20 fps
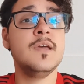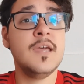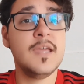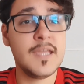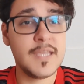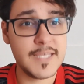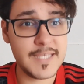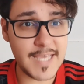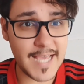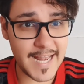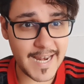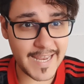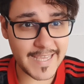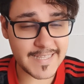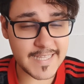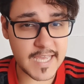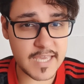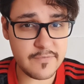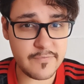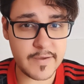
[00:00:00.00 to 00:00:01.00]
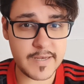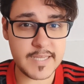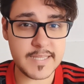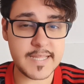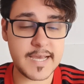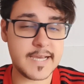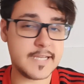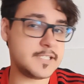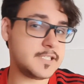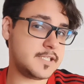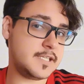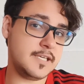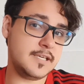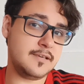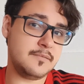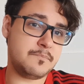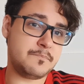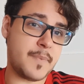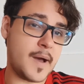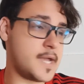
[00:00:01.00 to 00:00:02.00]
E além da rivalidade que
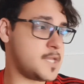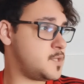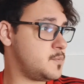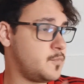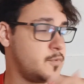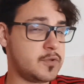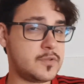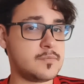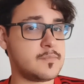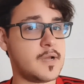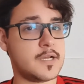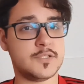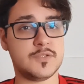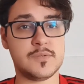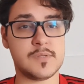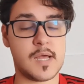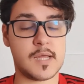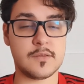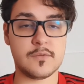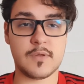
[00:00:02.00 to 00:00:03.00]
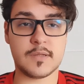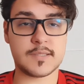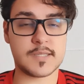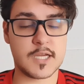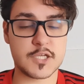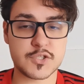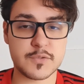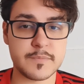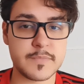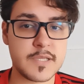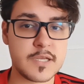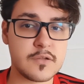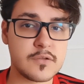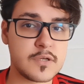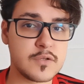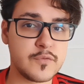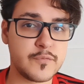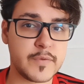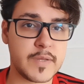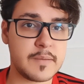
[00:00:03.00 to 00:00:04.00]
parte muito mais do lado do Atlético Mineiro do que
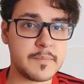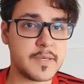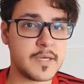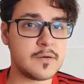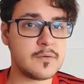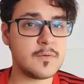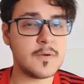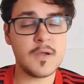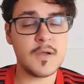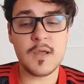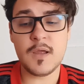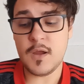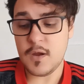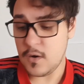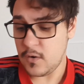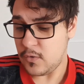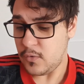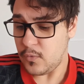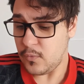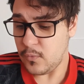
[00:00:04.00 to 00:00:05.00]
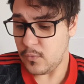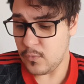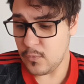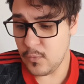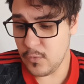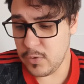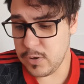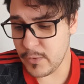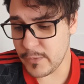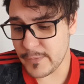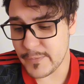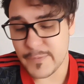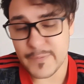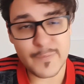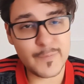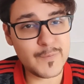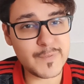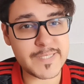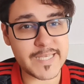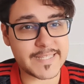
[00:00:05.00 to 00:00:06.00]
do Flamengo, o,
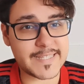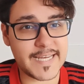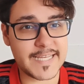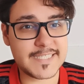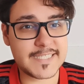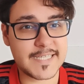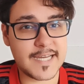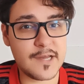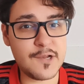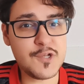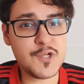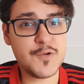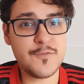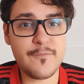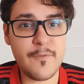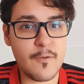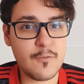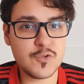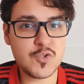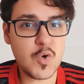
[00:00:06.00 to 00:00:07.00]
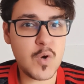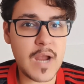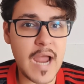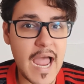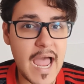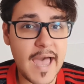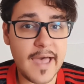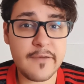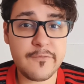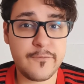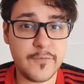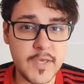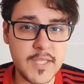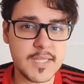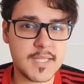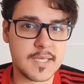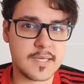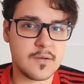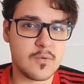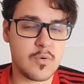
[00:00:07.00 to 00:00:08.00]
os atleticanos vão jogar a
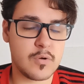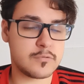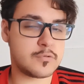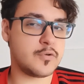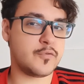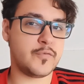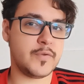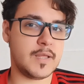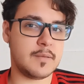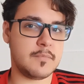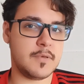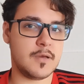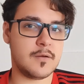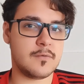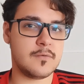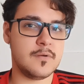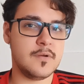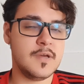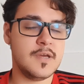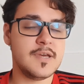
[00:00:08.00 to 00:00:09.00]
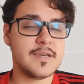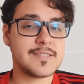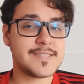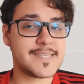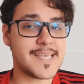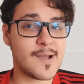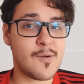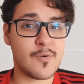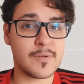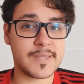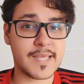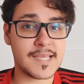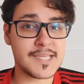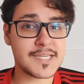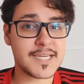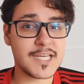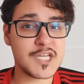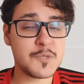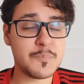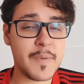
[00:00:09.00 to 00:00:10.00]
vida contra o Flamengo. Sem contar de que
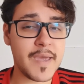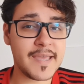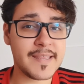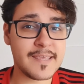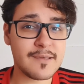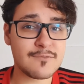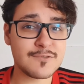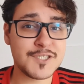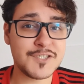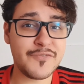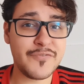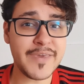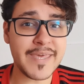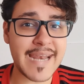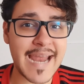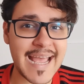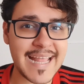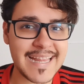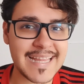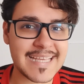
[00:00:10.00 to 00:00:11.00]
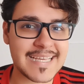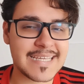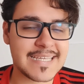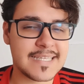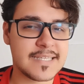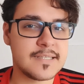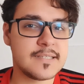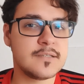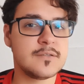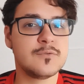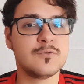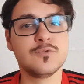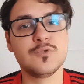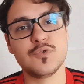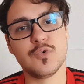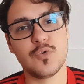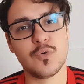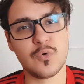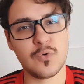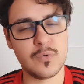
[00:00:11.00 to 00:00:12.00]
eles perderam de virada o
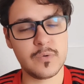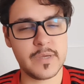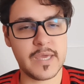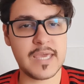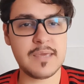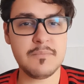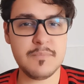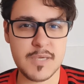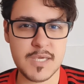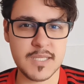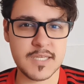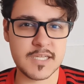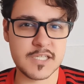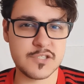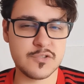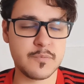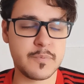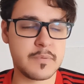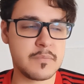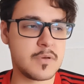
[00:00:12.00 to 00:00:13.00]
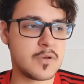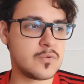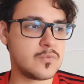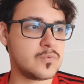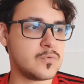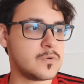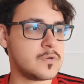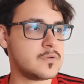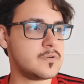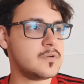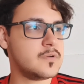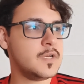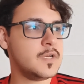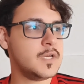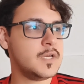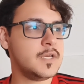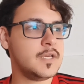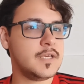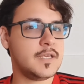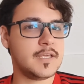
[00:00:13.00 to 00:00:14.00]
jogo em Minas no primeiro turno.
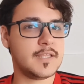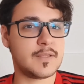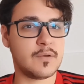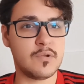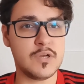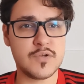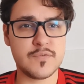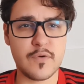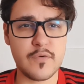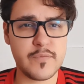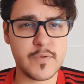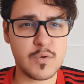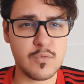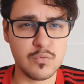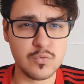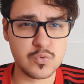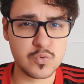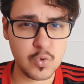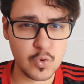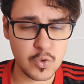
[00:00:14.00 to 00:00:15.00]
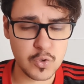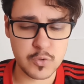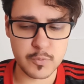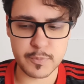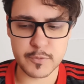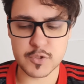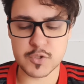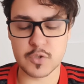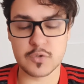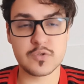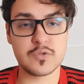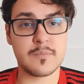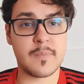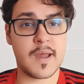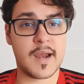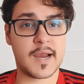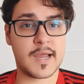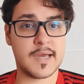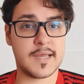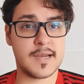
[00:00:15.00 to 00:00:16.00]
Então eles vão vir com tudo pro jogo do
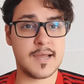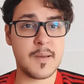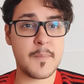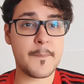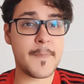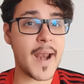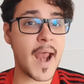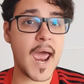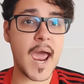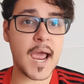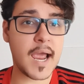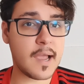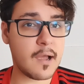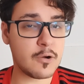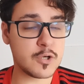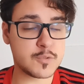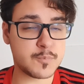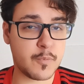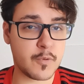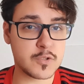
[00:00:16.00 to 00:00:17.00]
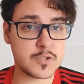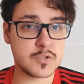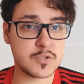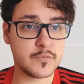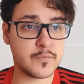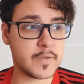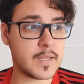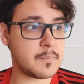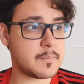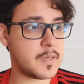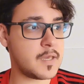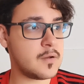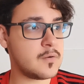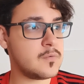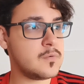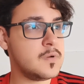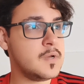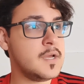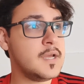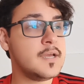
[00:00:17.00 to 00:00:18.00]
Maracanã para arrancar os pontos do Flamengo,
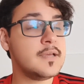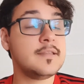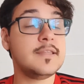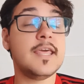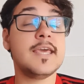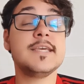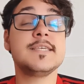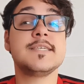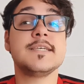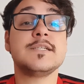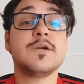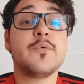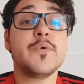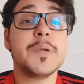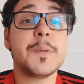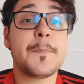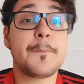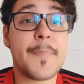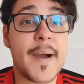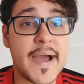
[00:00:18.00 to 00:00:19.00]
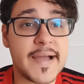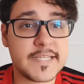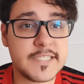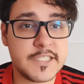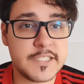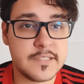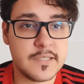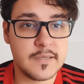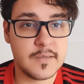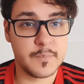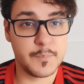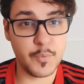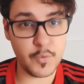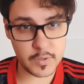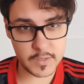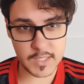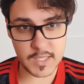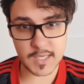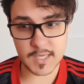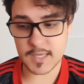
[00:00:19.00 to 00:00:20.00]
nem que seja um empate. Por quê?